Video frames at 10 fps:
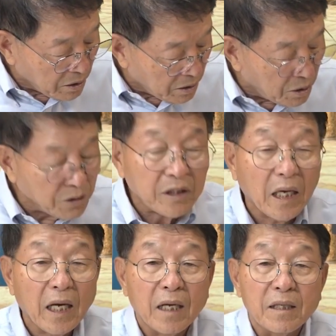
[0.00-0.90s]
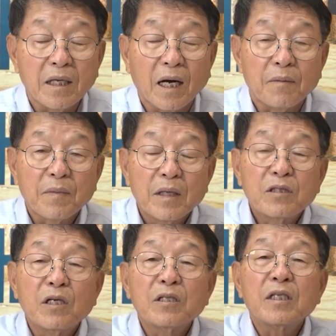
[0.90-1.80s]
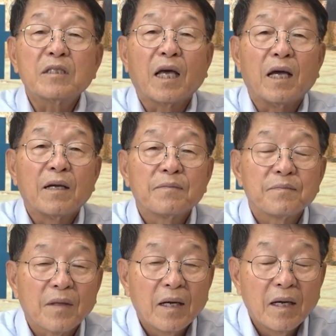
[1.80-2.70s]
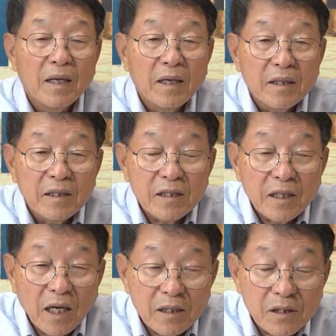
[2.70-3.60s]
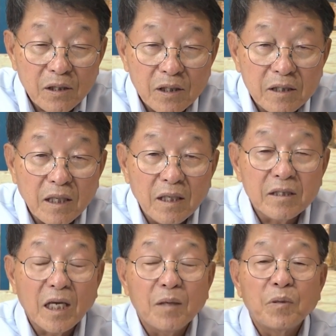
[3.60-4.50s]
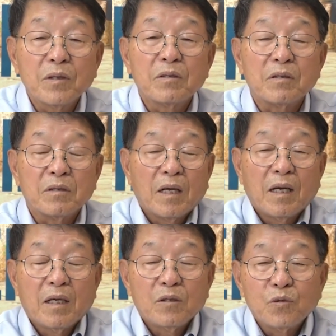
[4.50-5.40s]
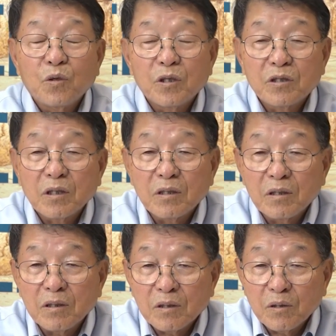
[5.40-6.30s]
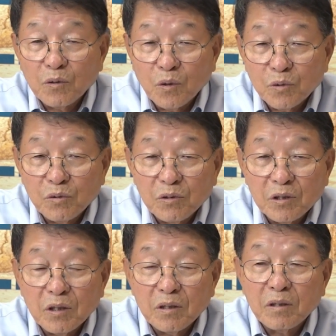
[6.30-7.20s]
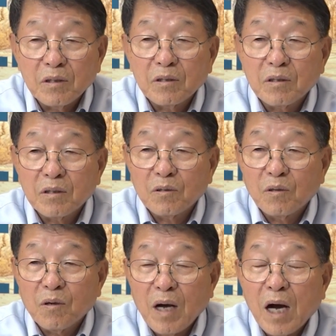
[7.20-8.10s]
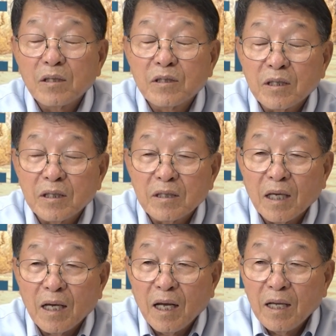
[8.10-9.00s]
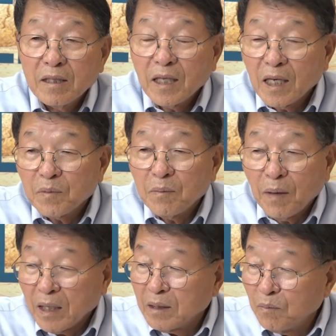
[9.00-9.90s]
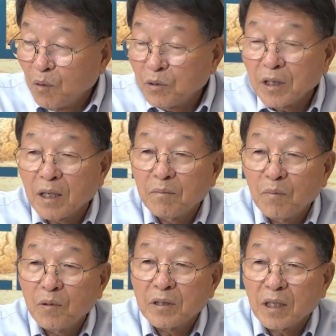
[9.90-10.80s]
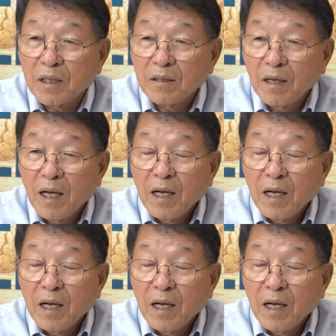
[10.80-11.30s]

것은 언제 행하느냐? 절기 때. 이스라엘 절기 때 세 번유월절 그리고 오순절 그리고 가을 절기 때 사람들이 많이 모이지 않아, 모이잖아요.